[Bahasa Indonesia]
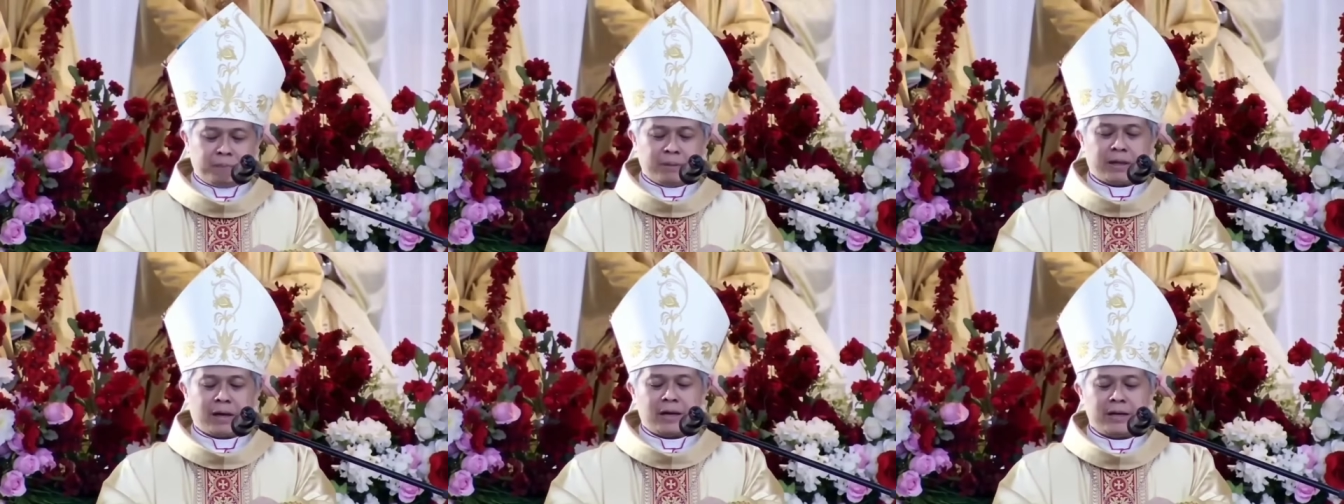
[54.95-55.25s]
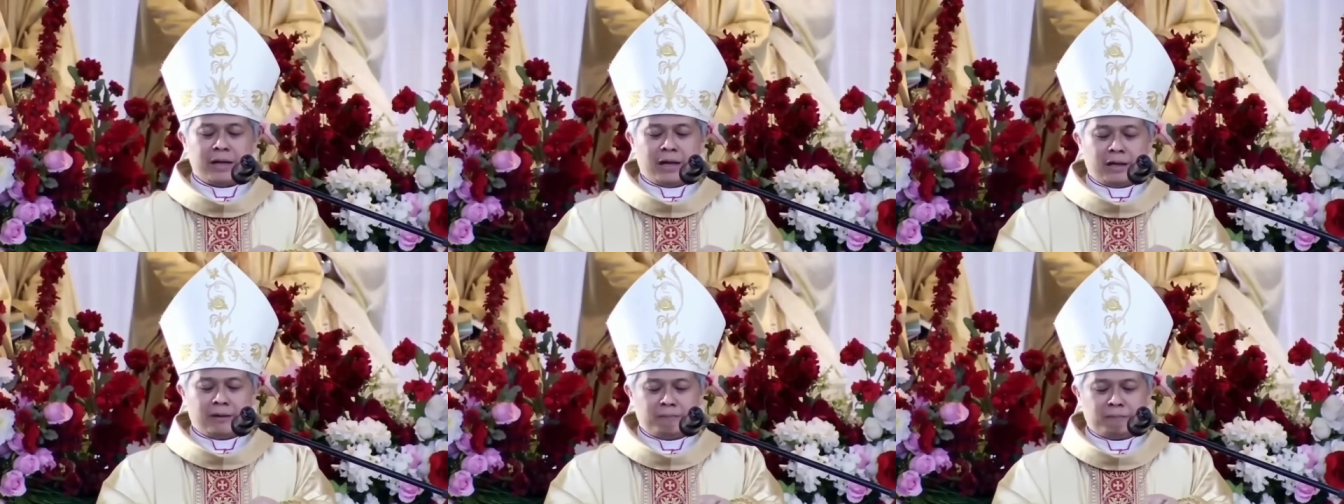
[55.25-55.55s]

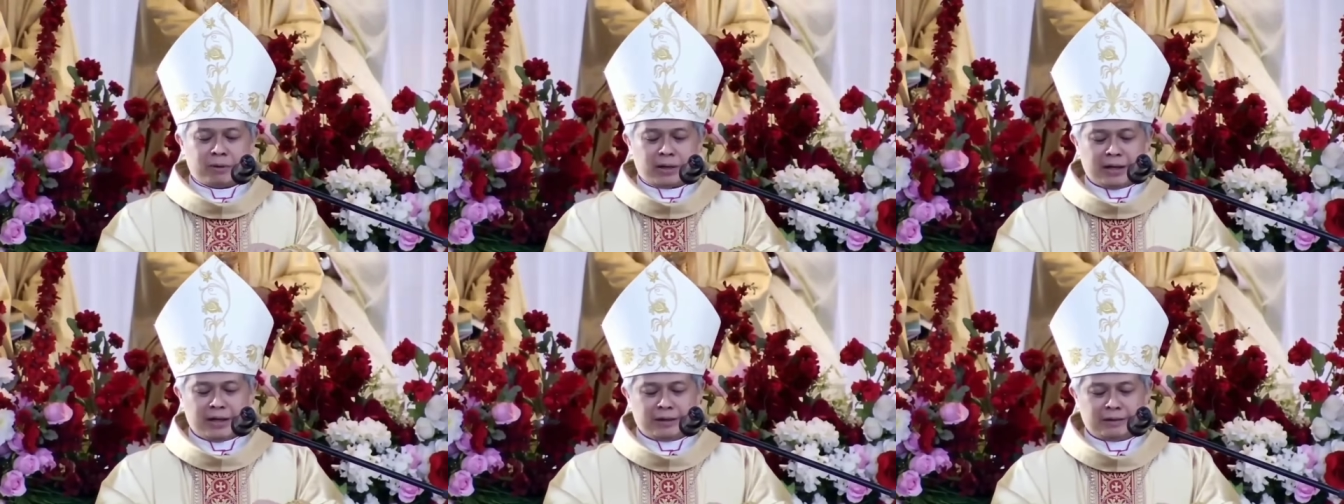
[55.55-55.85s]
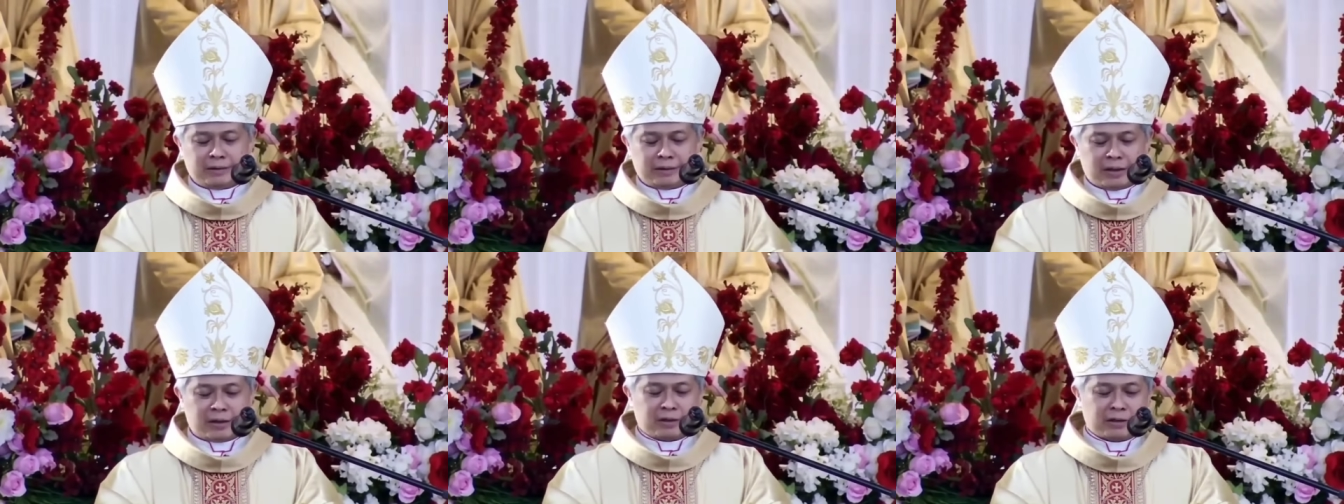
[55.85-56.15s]

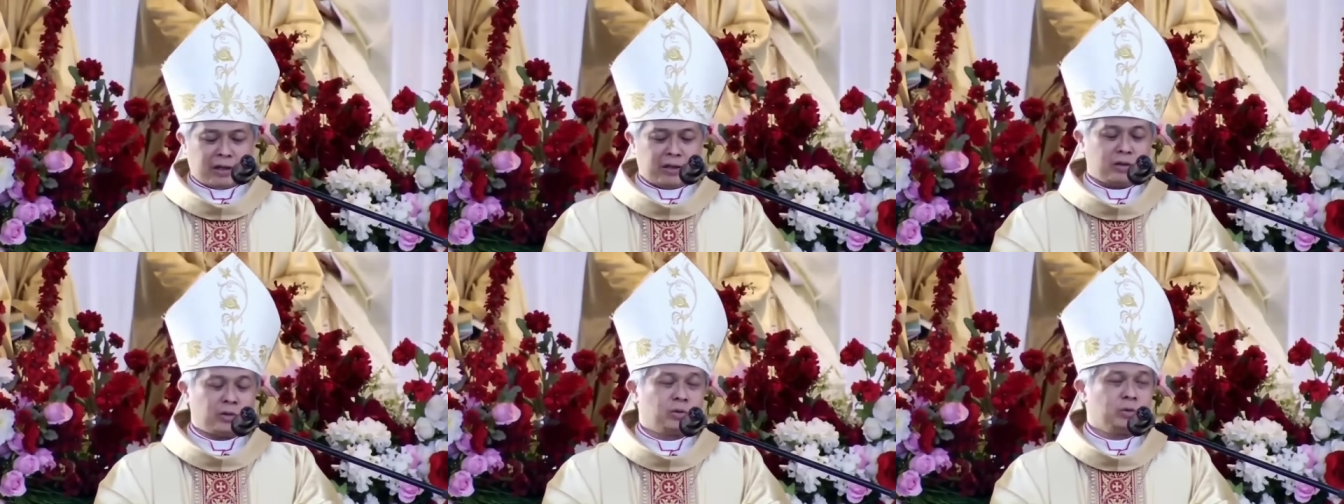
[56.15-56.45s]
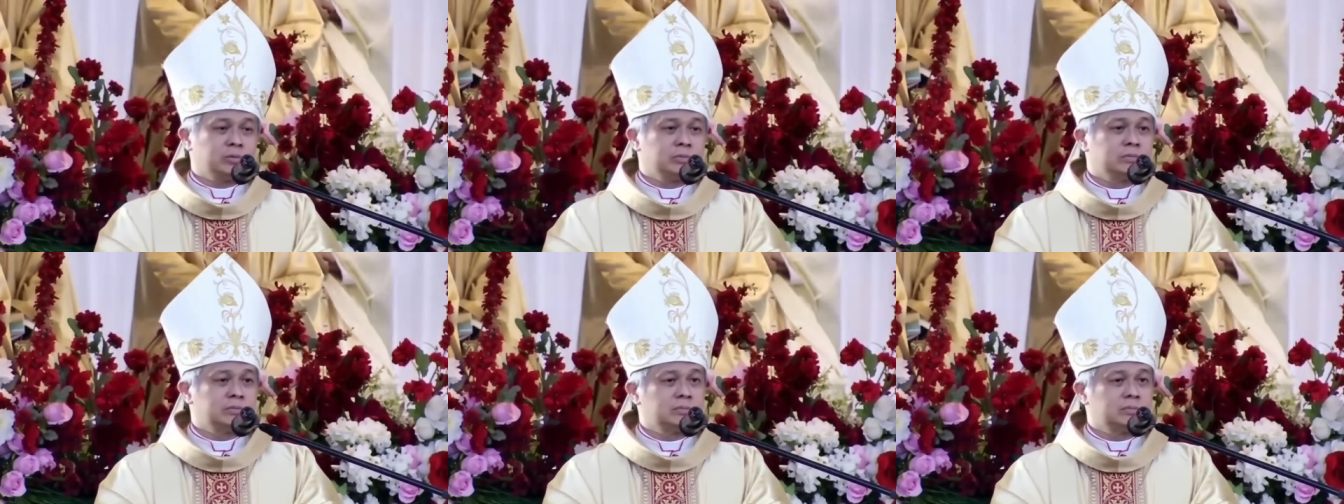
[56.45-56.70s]
perayaan-perayaan tertentu.